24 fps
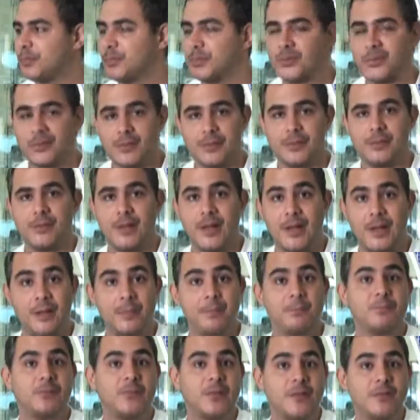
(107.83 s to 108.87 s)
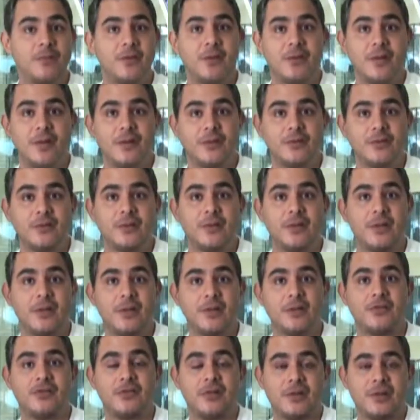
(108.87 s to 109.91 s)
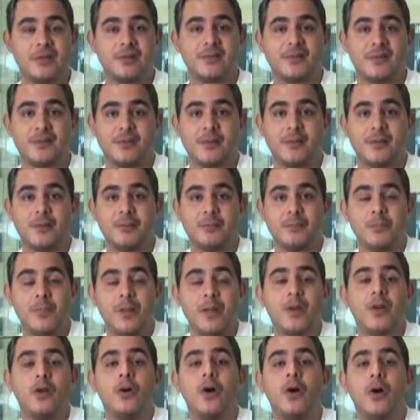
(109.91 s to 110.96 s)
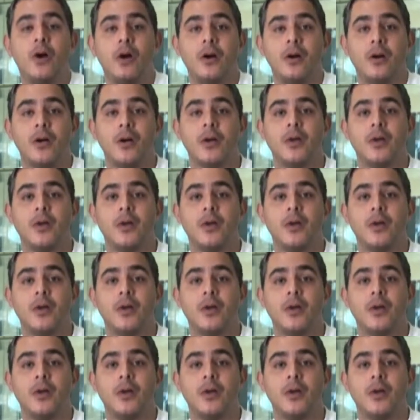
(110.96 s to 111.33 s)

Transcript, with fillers: Por ser, é, na verdade, ele chega a ser melhor